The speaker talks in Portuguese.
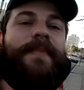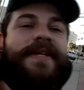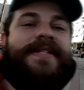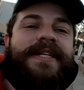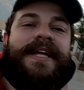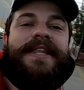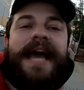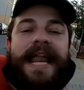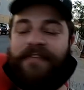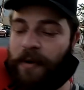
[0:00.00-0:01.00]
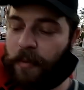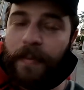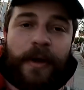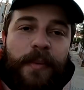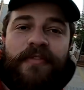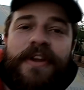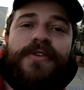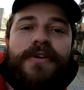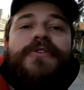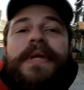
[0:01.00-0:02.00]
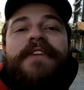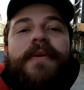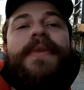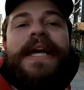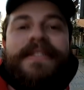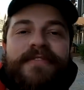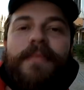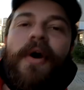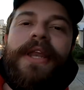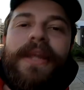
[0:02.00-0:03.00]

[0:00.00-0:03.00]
tá aparecendo aqui na tela. E vamos comigo pro vídeo, ó, os guris. Vamos nessa, vamos embora